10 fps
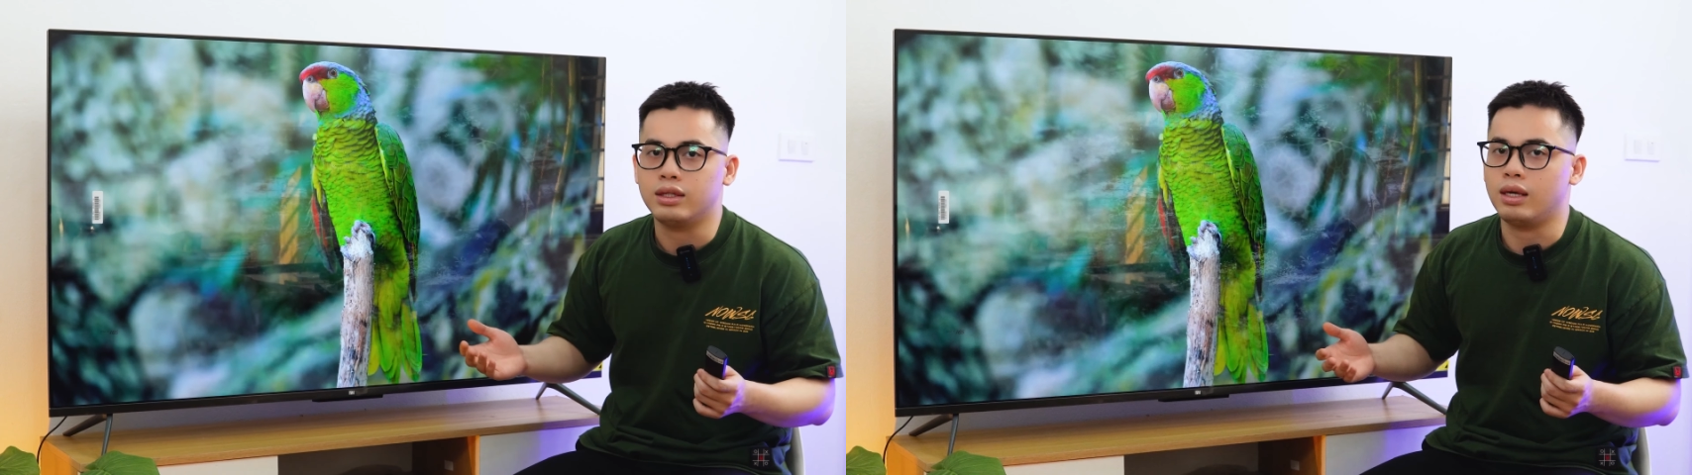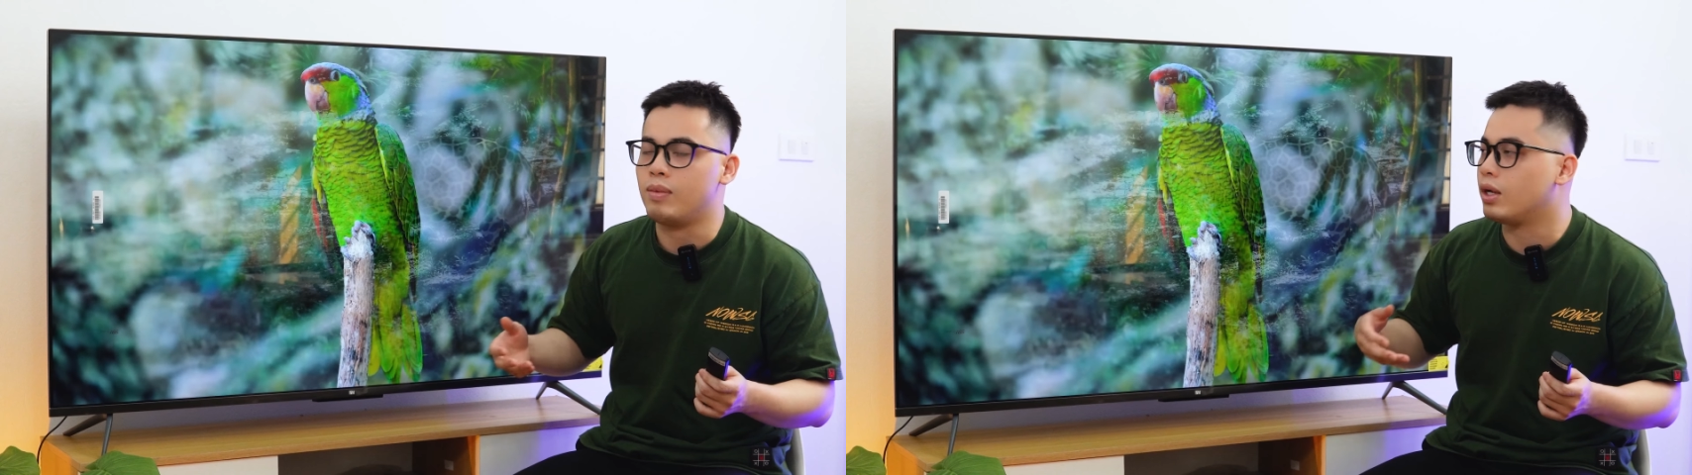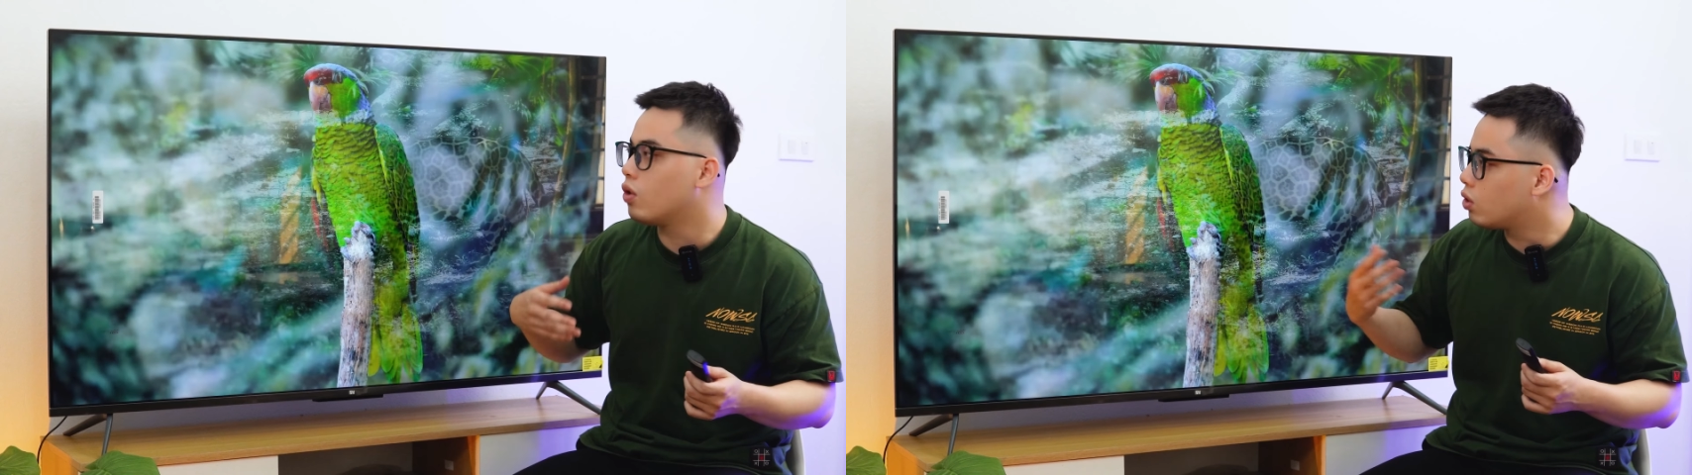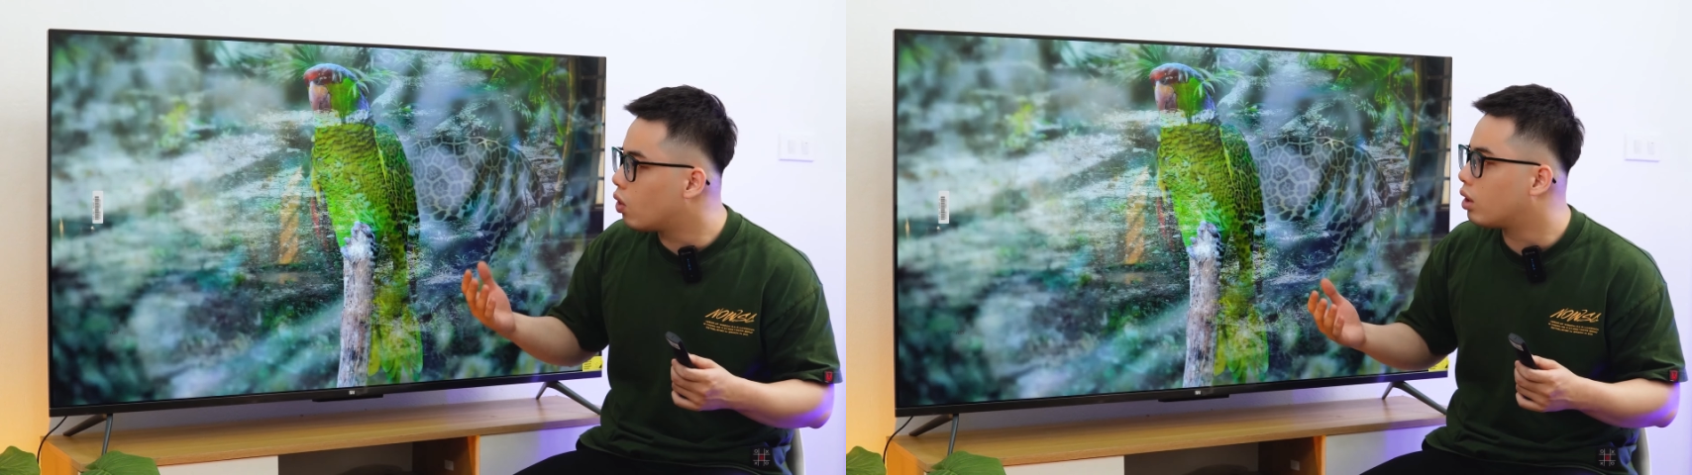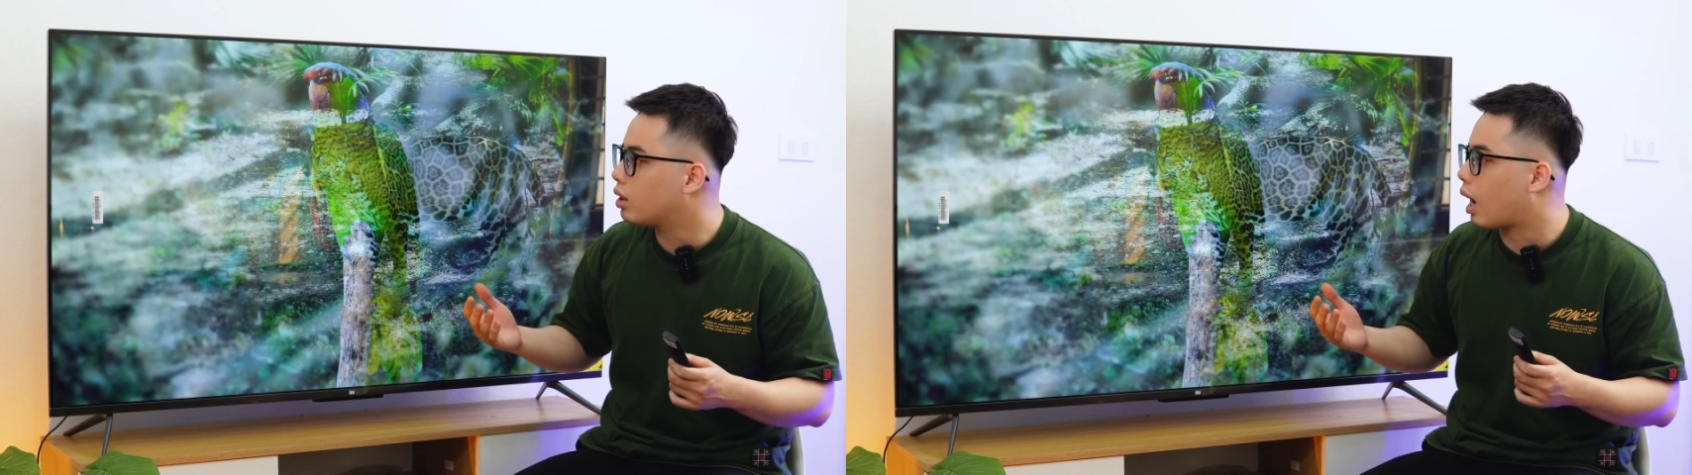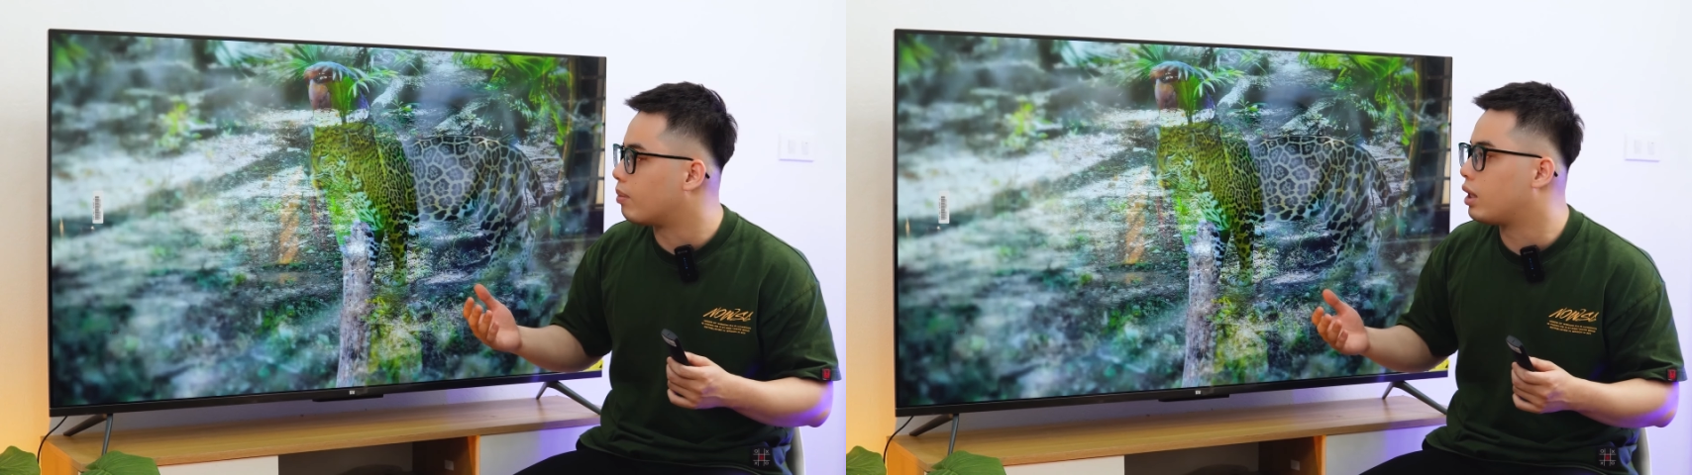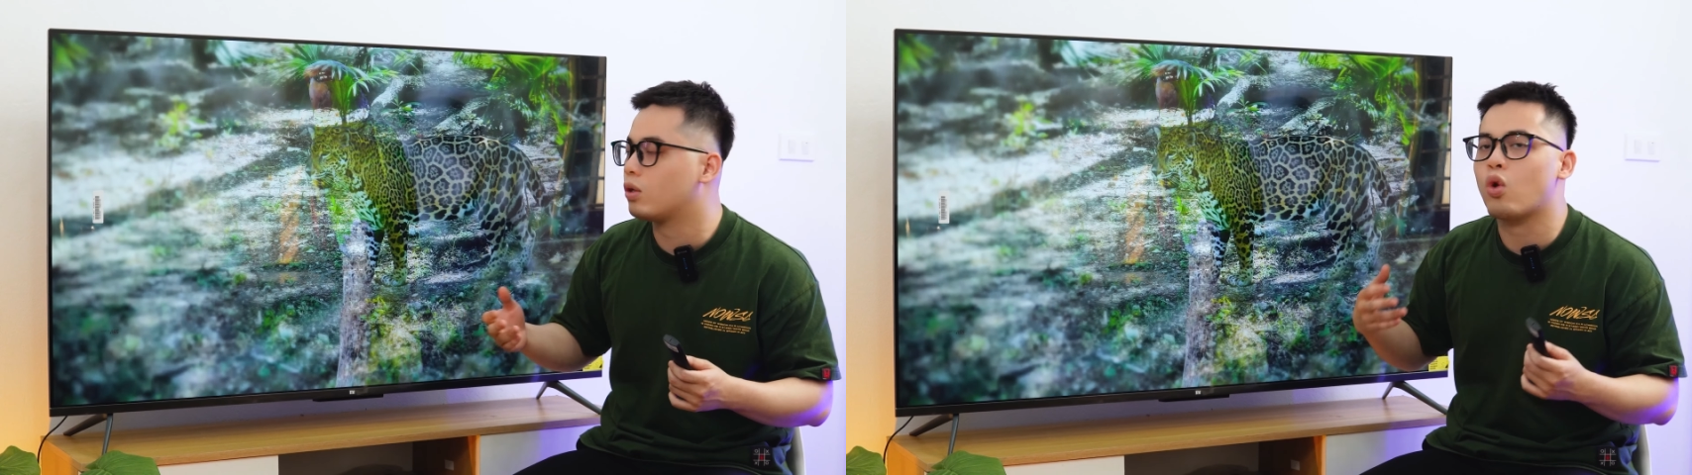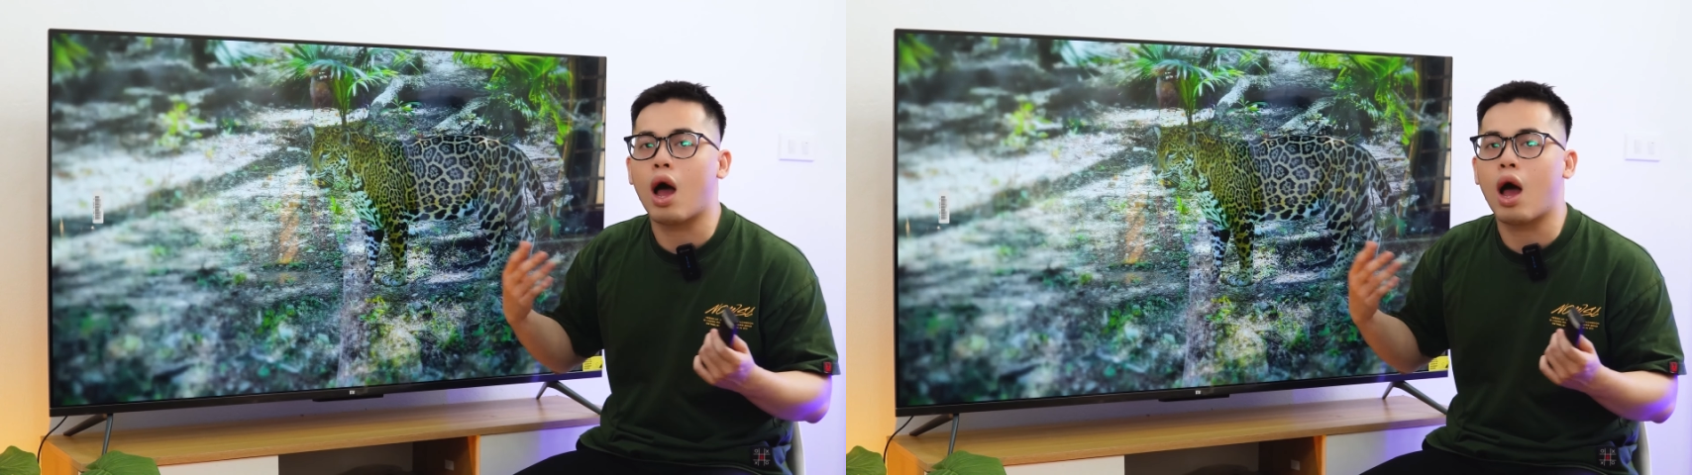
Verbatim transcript: thì mình luôn luôn cảm thấy là